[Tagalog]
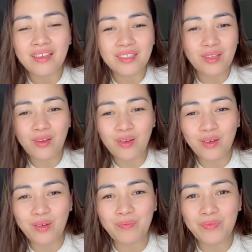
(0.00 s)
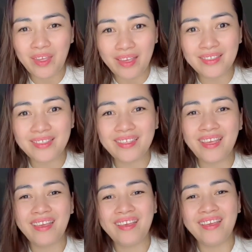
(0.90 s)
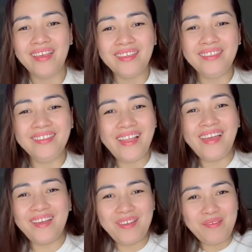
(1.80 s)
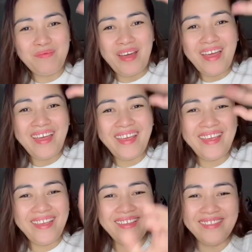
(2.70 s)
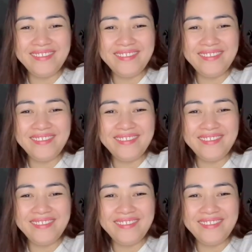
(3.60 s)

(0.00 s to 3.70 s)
so yes yun lang bye